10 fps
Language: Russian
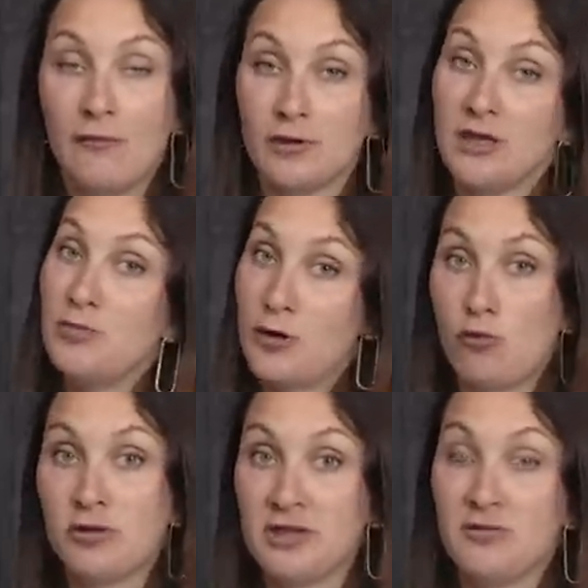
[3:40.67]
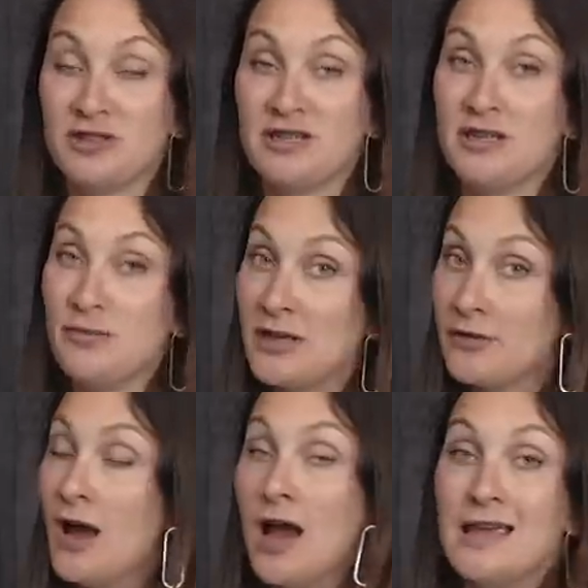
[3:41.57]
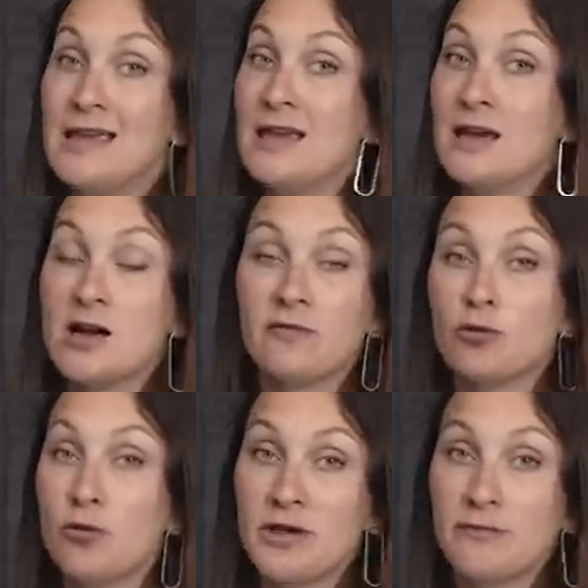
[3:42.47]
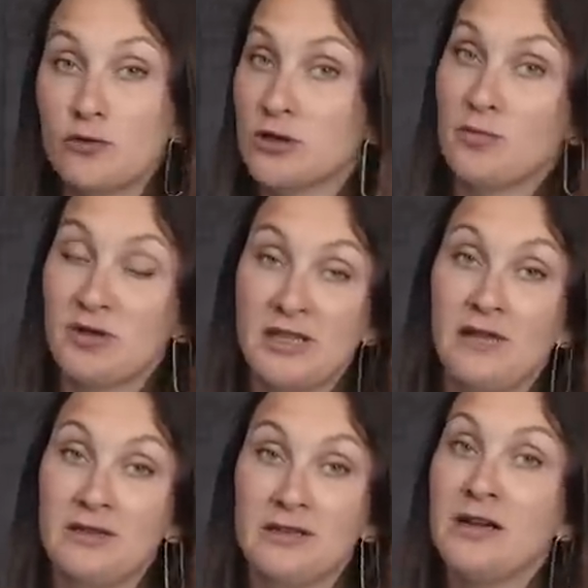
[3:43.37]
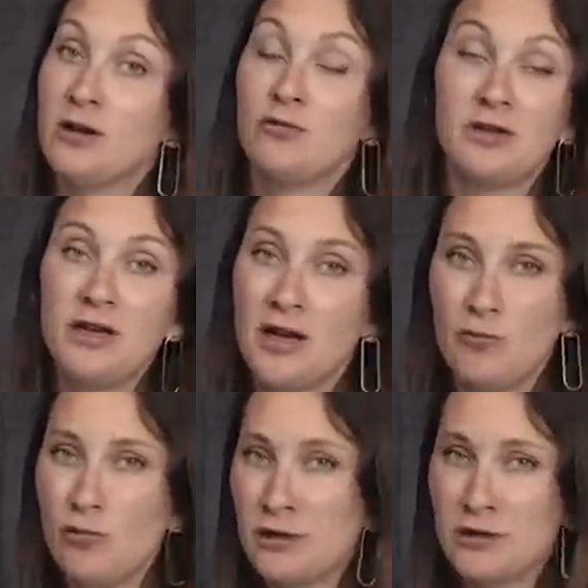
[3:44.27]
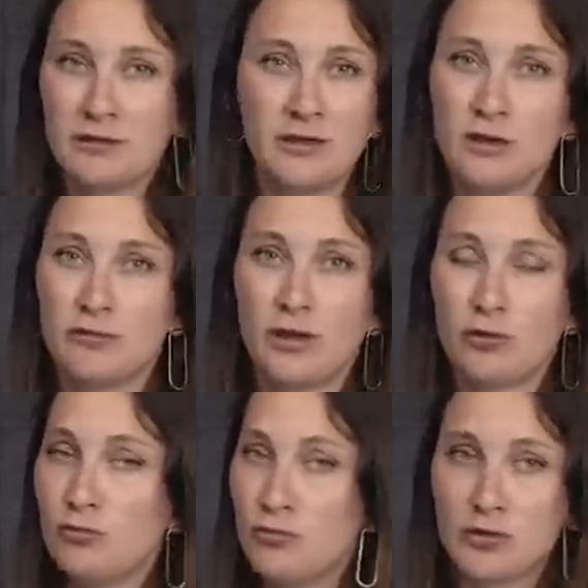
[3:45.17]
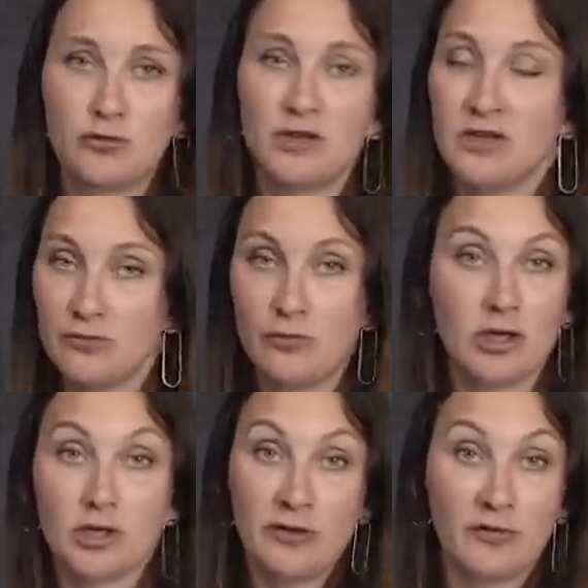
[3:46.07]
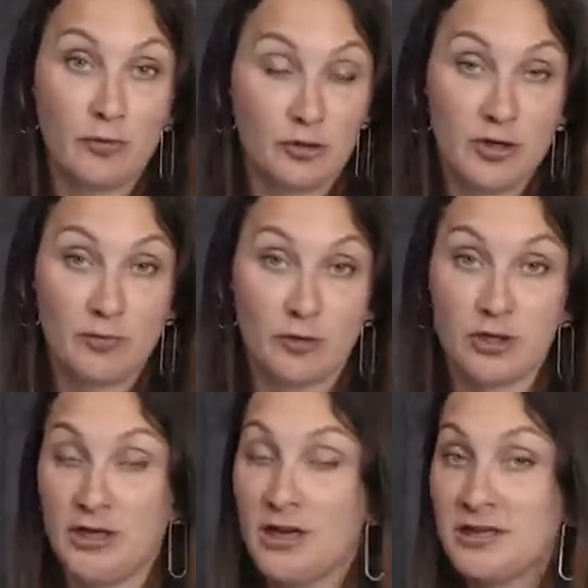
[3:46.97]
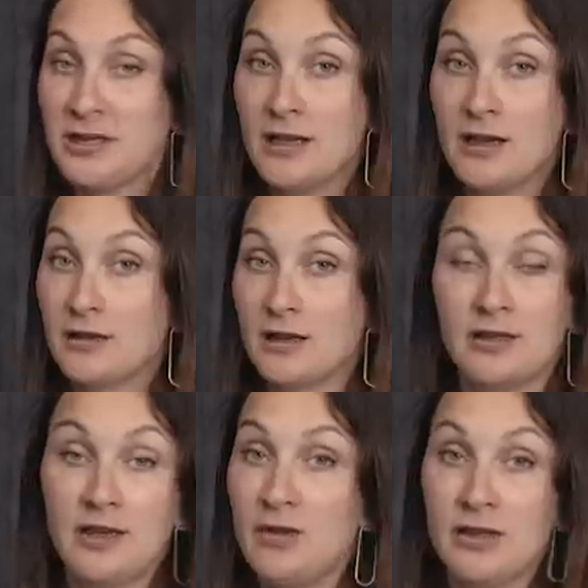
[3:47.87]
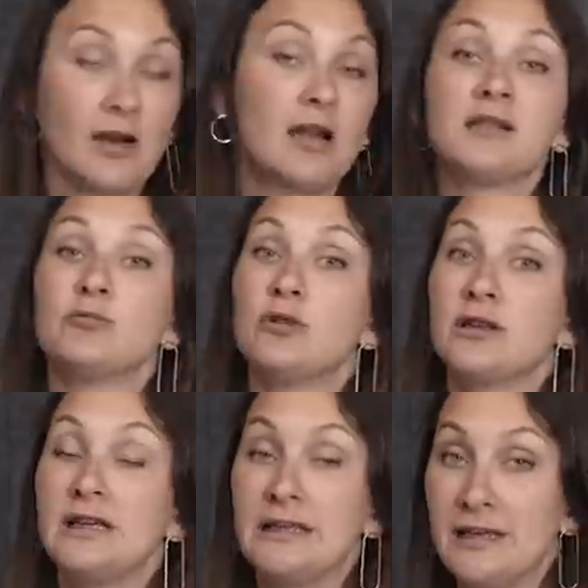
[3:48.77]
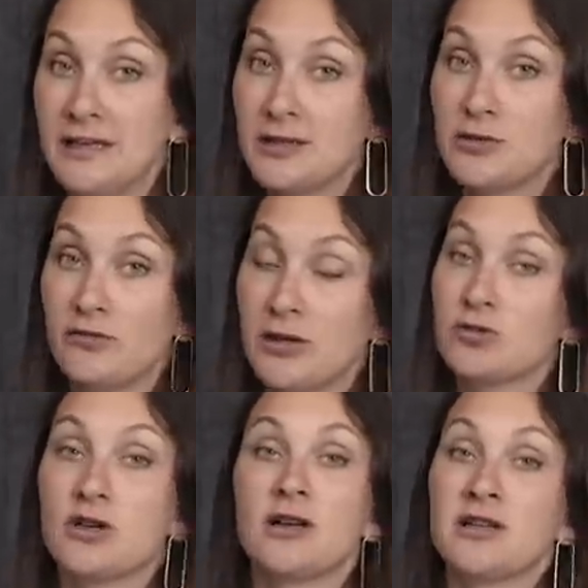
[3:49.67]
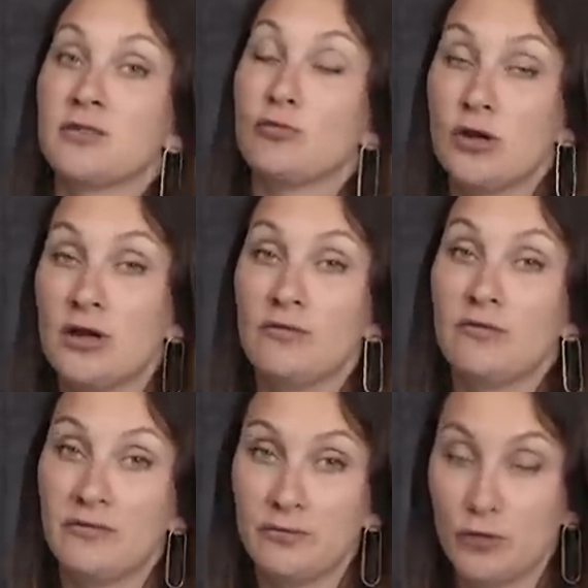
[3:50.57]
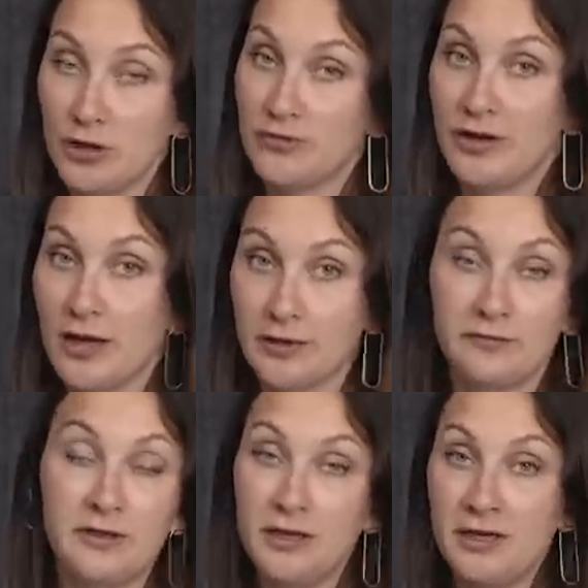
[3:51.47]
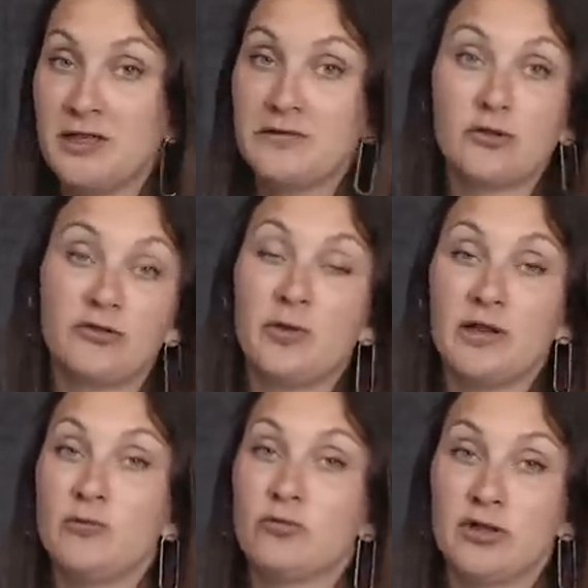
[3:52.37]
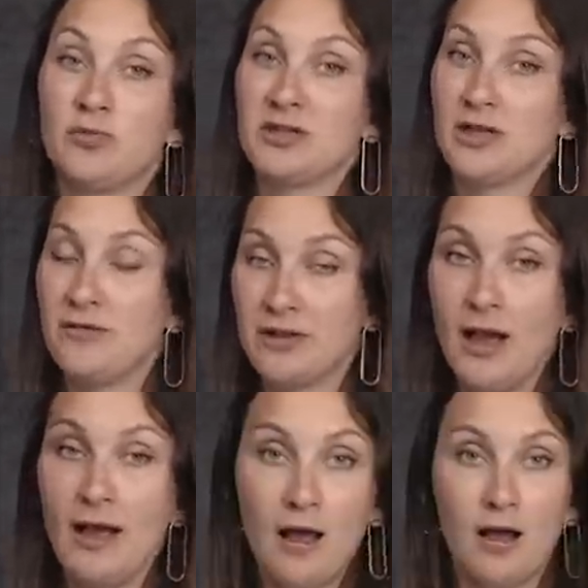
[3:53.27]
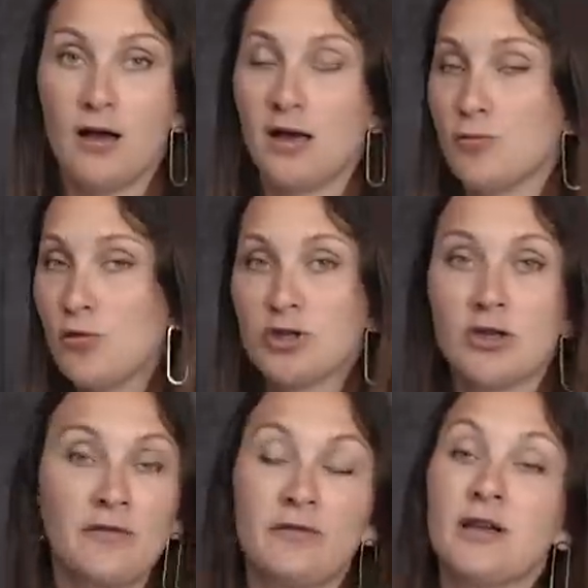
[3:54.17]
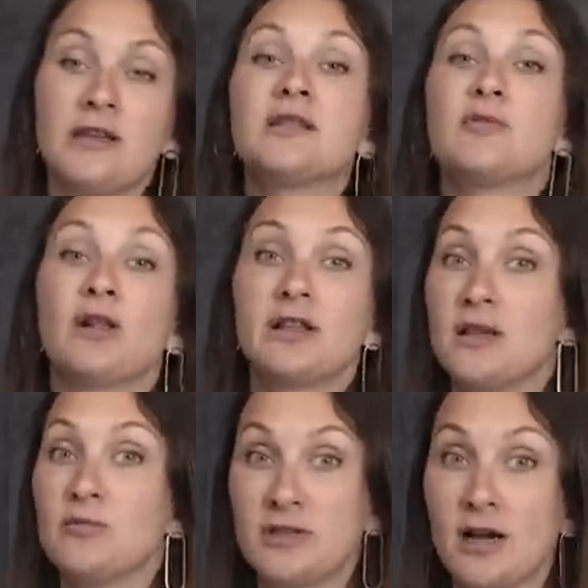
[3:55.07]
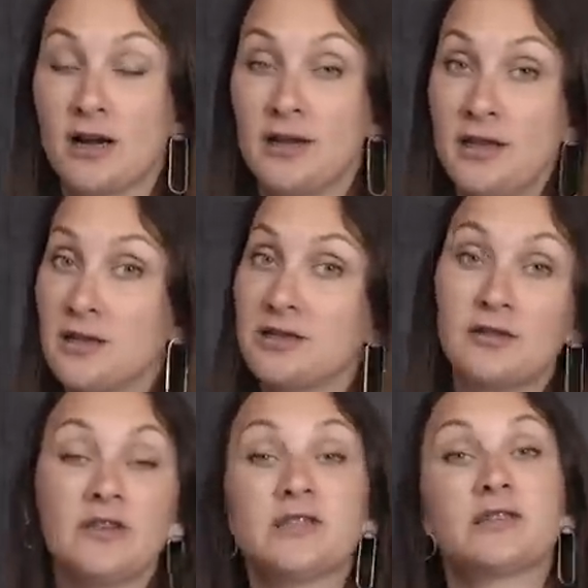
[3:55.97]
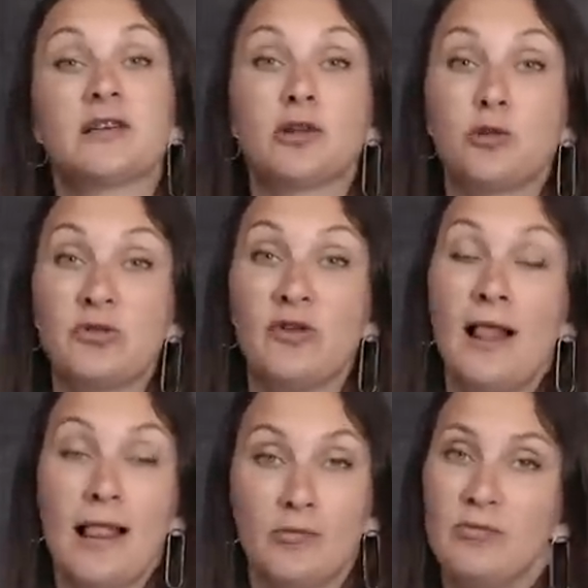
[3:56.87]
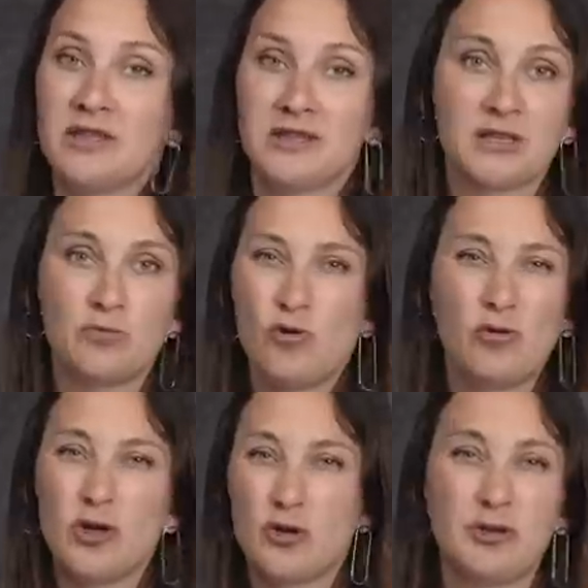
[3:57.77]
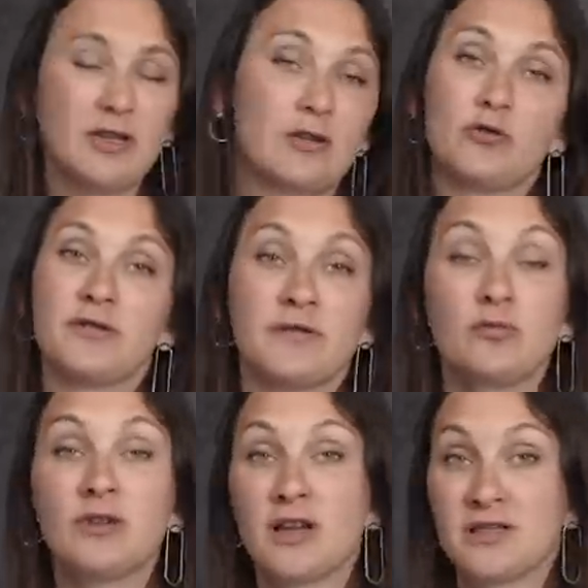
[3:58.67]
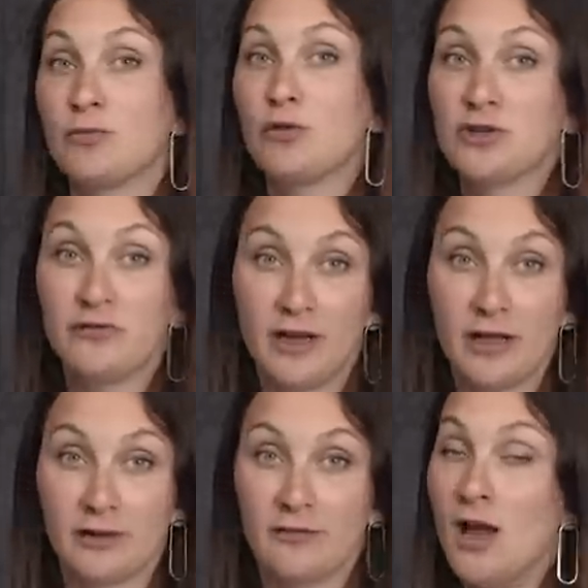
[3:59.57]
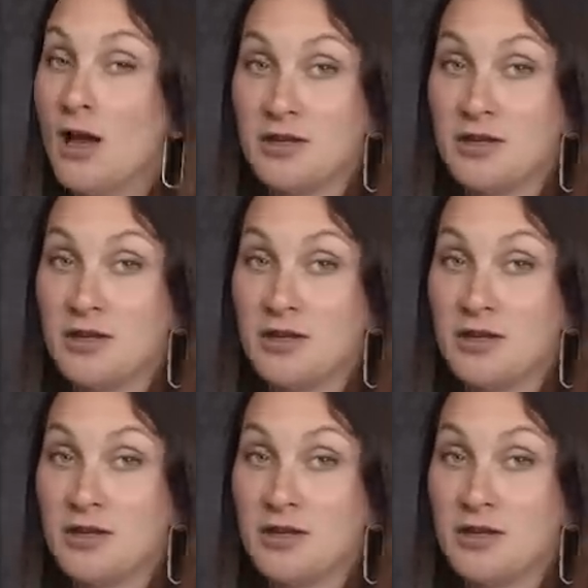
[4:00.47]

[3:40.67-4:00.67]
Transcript: Вот, и проход 70 сантиметров, и э, в ноги вы уже не поставите никакой ни комод, ни какую-то тумбочку, ни тем более шкаф и прочее, прочее. Если это 3 метра, или тем более 3,30, у вас уже гораздо более, больше вариантов. 3,30 вы уже вполне можете поставить а, комод, шкаф или какие-то дополнительные места хранения, соответственно, сэкономив место сбоку или еще где-то. То есть у вас будет гораздо больше вариантов.